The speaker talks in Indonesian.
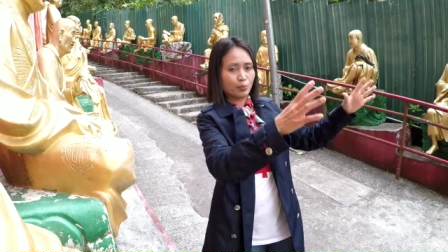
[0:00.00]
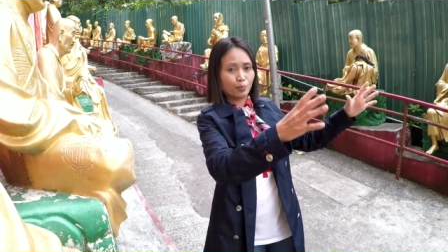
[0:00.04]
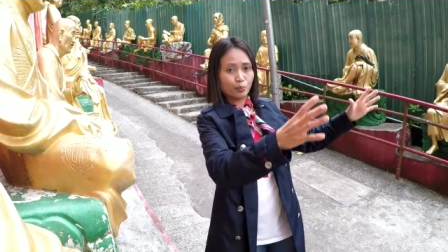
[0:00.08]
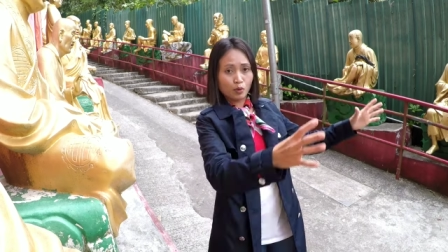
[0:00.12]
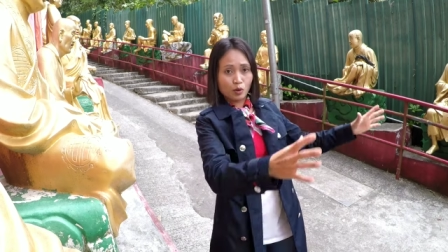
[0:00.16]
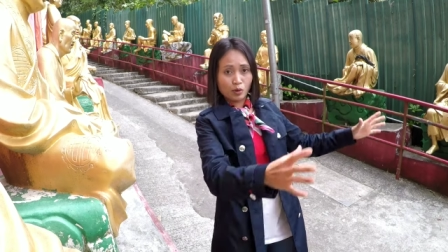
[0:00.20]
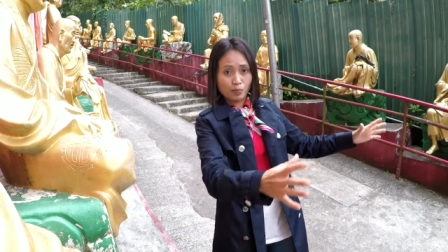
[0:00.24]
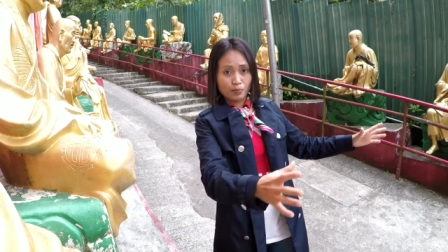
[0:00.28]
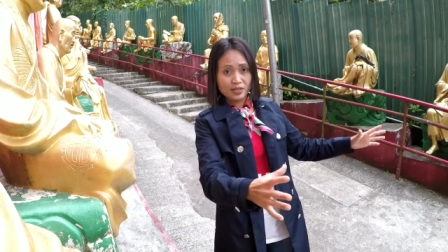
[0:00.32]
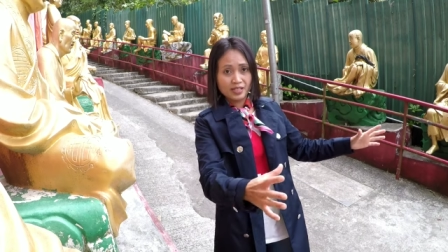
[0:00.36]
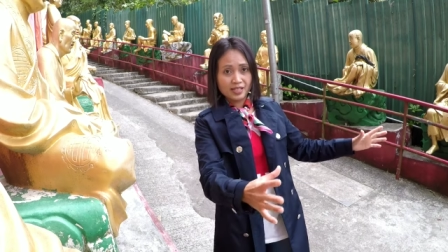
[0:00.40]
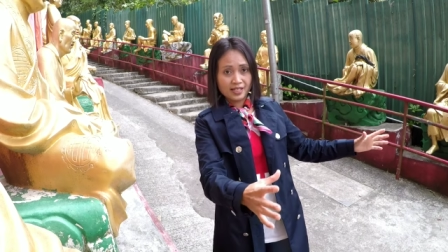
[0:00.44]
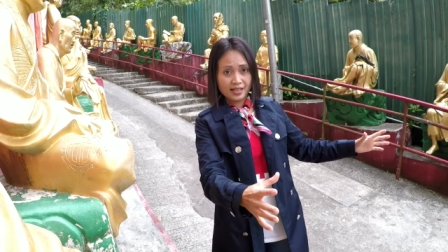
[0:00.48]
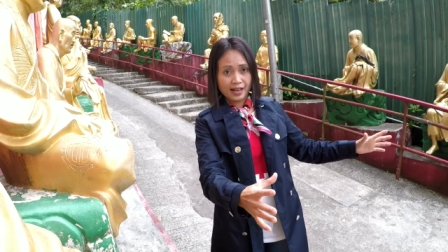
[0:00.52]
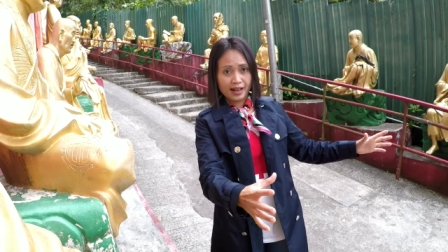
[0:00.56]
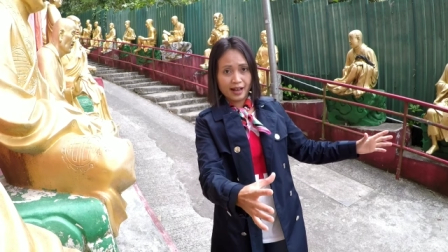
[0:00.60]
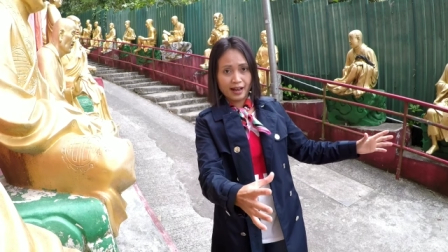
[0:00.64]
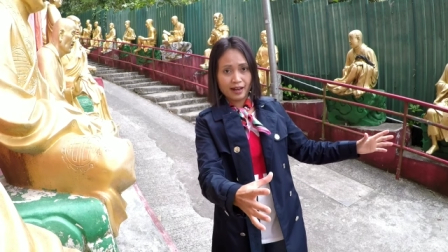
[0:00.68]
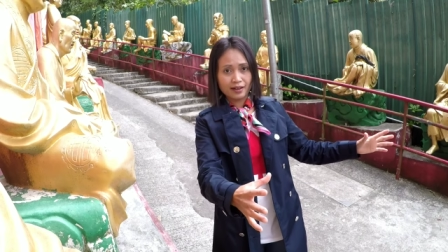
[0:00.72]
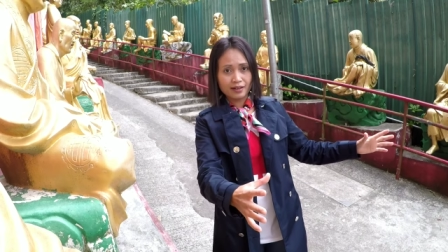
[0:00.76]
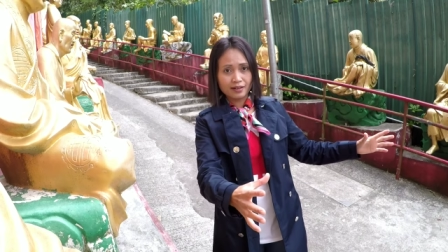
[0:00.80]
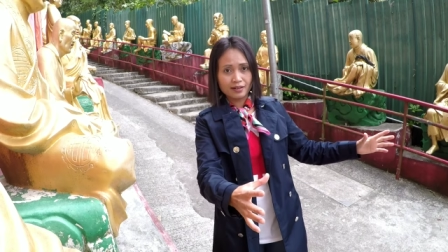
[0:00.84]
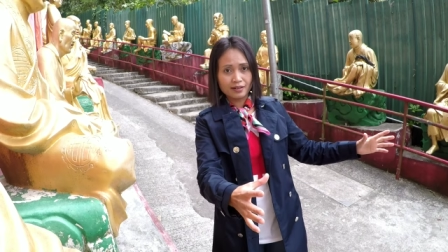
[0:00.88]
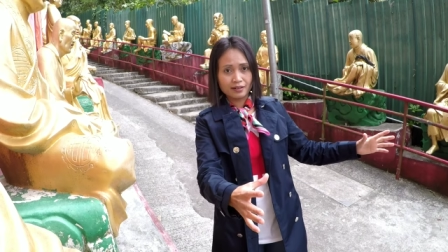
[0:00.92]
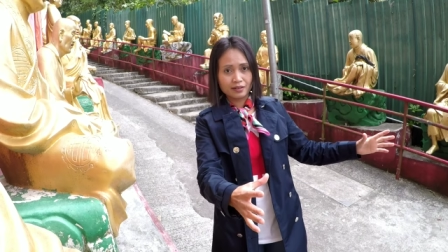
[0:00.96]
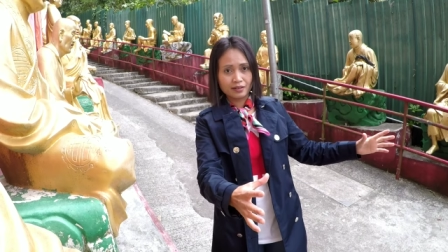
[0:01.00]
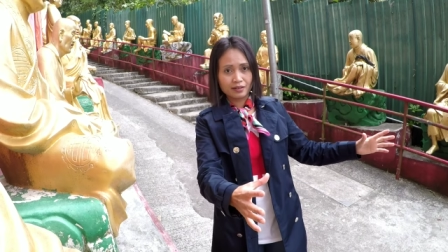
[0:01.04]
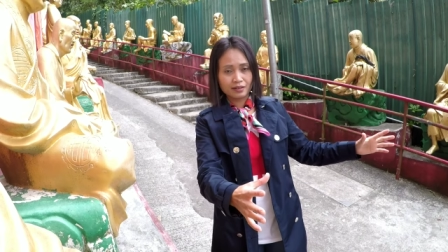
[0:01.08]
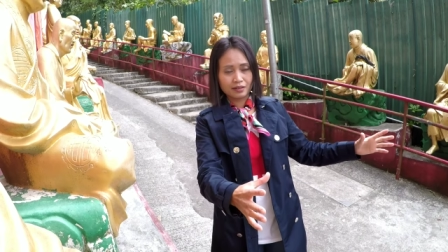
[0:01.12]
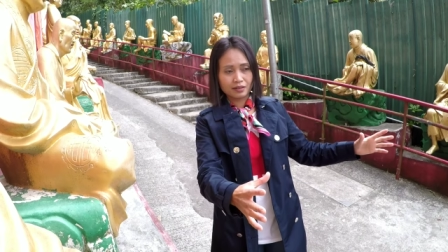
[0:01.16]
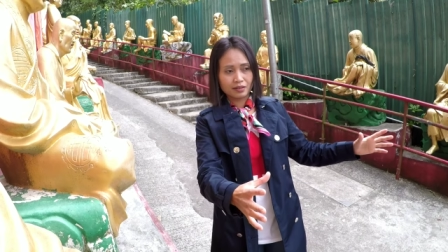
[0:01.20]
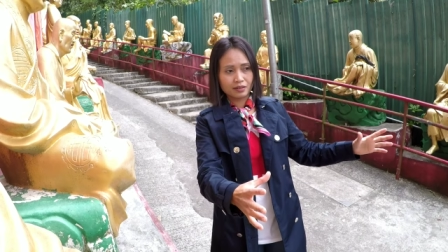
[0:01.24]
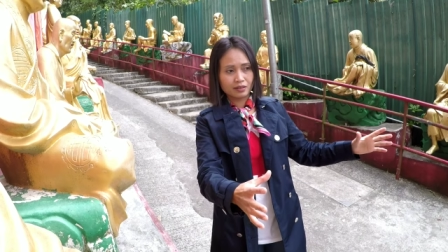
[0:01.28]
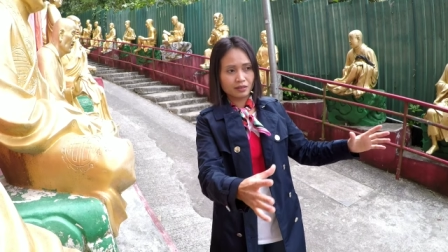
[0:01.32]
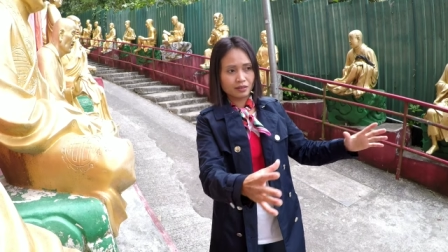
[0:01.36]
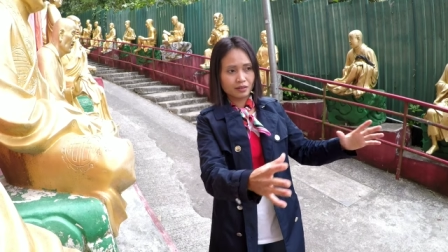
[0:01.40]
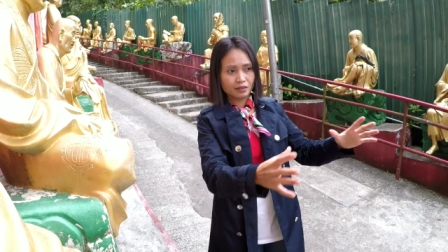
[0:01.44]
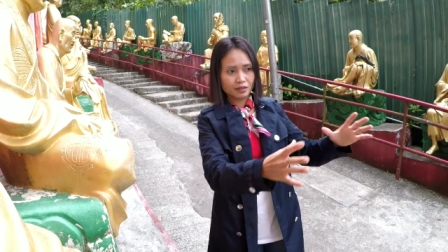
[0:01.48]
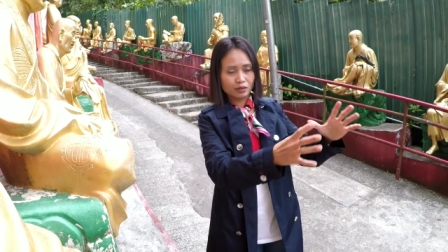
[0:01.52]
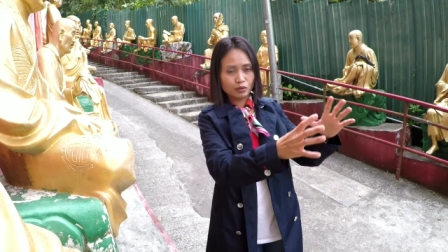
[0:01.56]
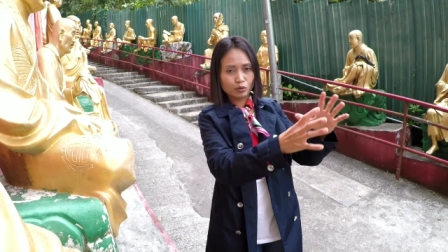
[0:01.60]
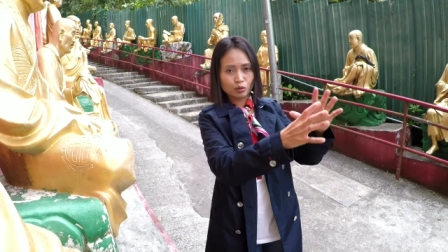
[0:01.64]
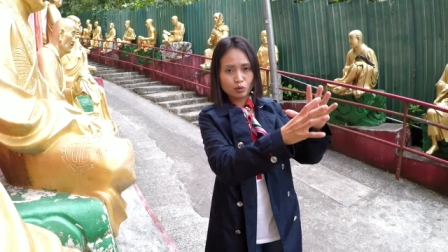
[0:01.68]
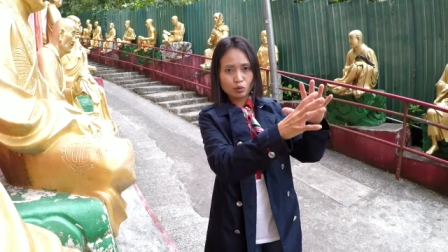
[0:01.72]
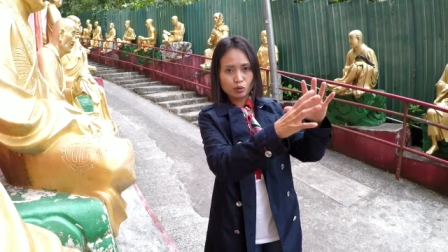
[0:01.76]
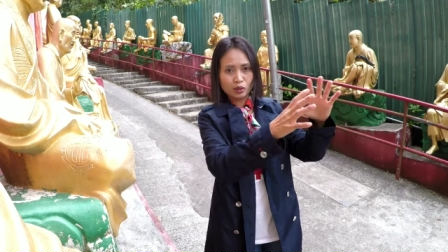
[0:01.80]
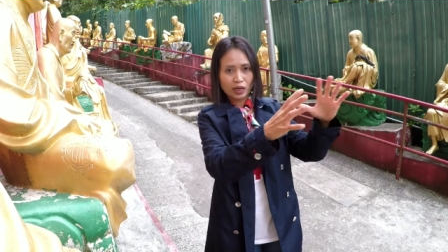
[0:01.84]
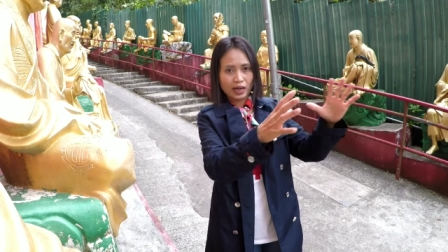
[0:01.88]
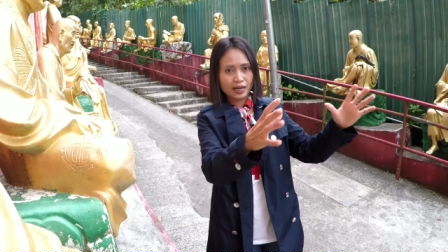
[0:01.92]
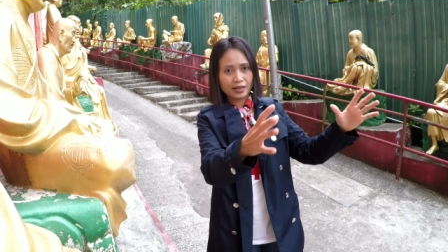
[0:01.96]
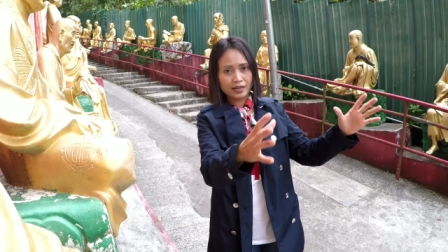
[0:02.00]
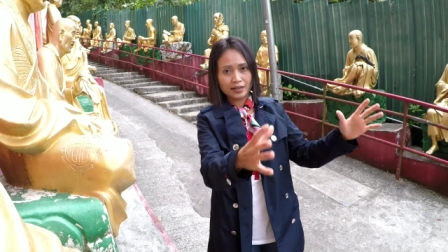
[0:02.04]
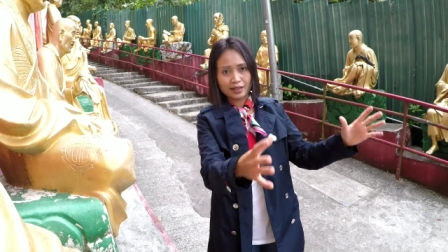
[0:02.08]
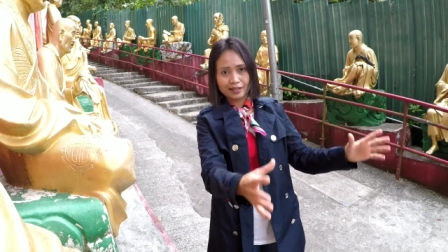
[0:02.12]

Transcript: tepung besar, ukuran